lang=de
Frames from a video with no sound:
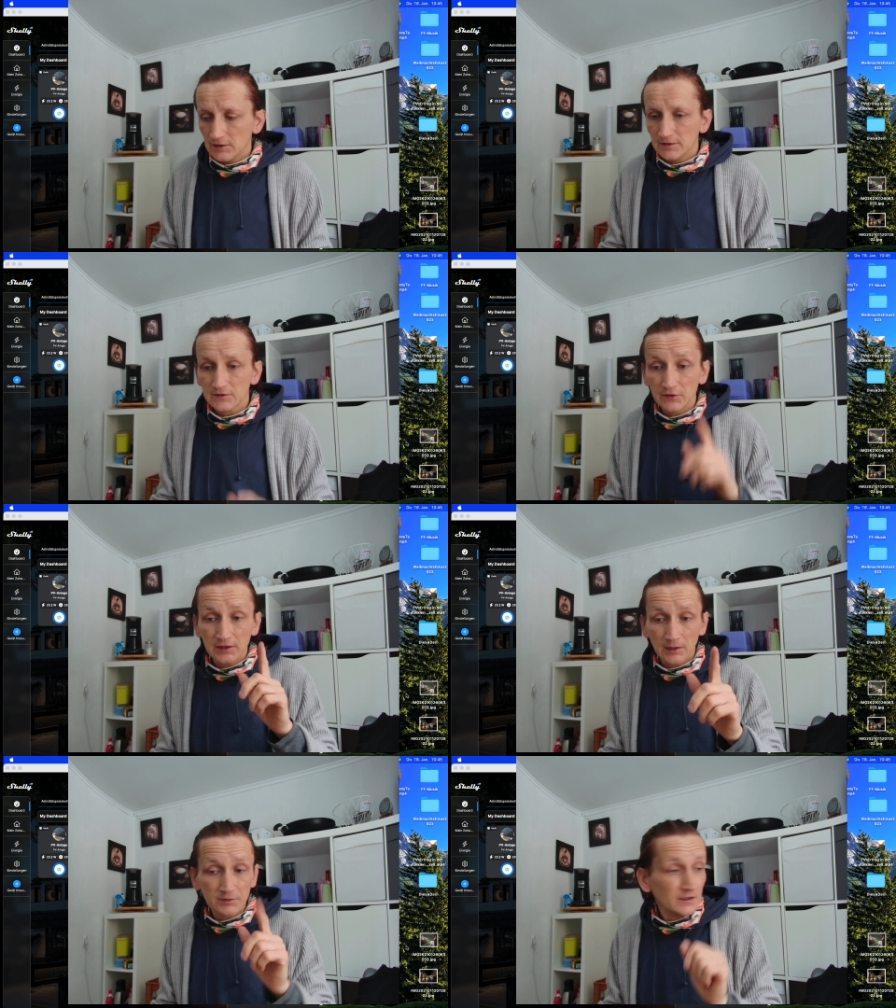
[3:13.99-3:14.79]

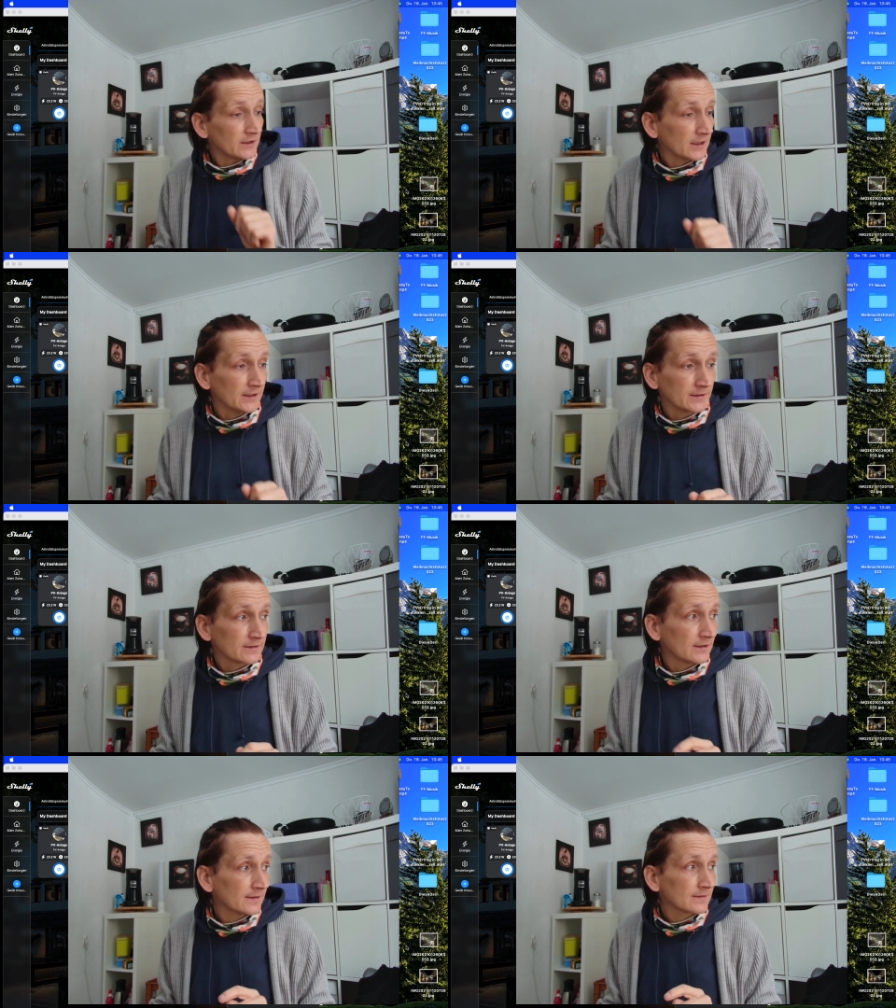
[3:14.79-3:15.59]
Deswegen habe ich ja eine kleine
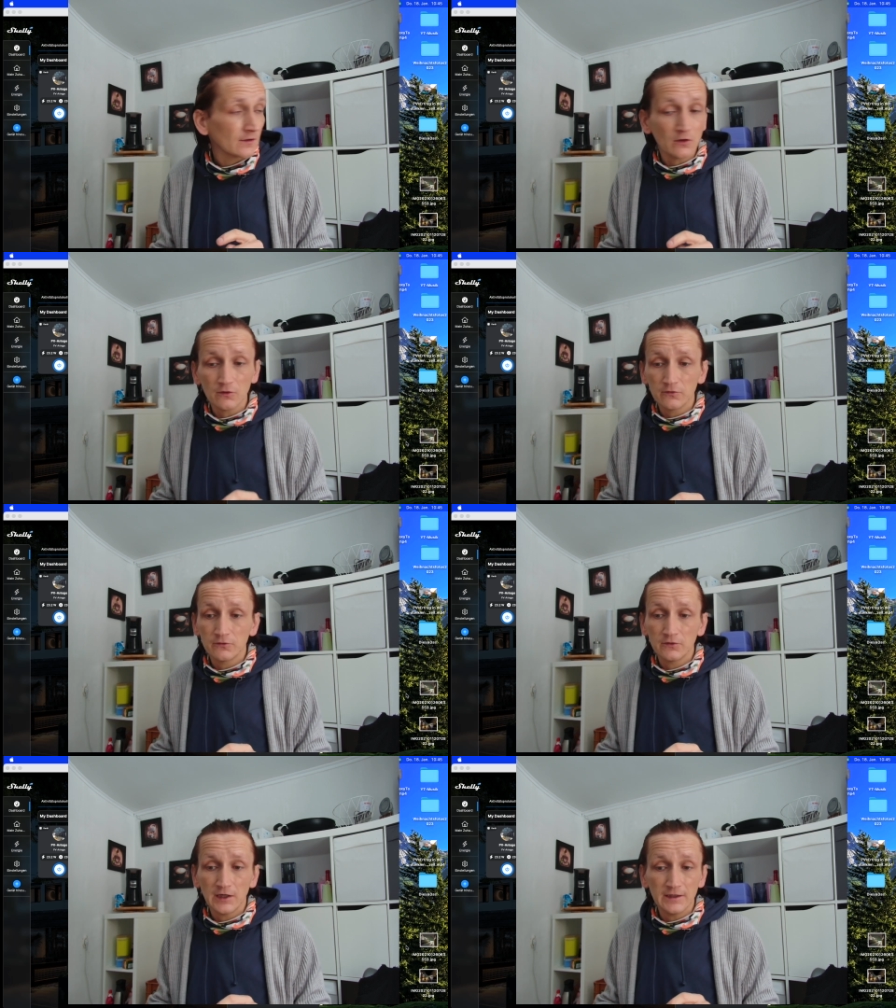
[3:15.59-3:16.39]

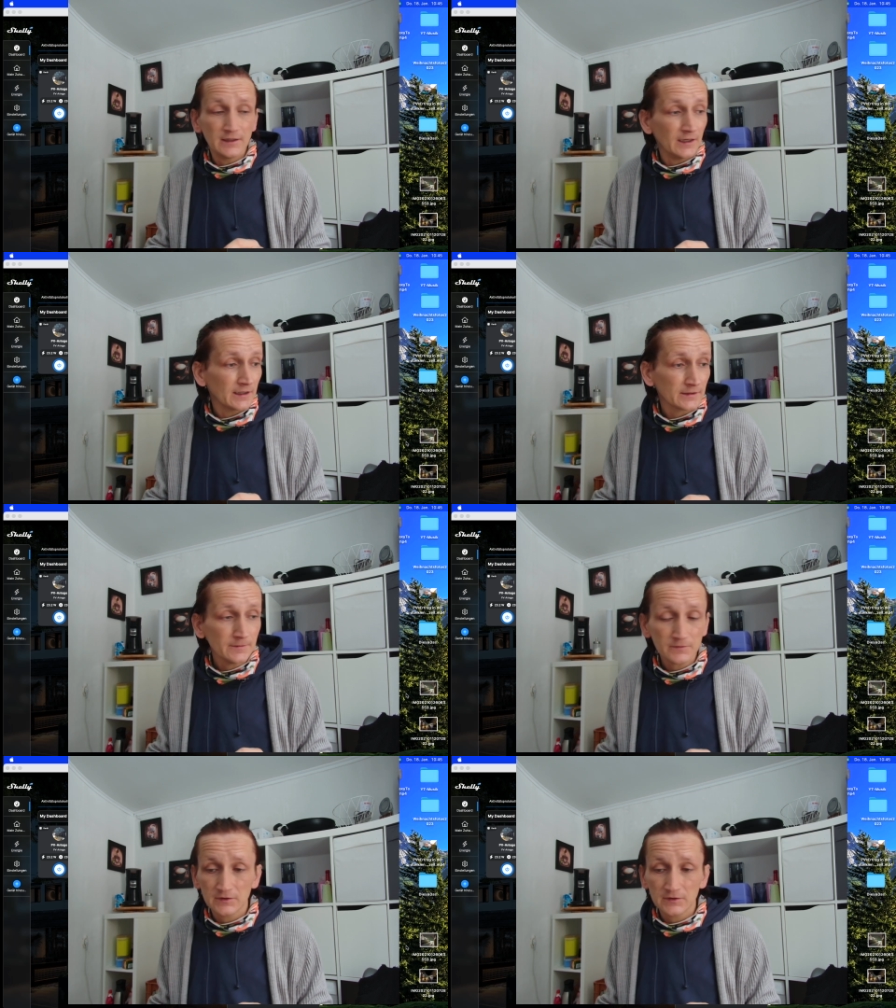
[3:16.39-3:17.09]
Testaufanlage,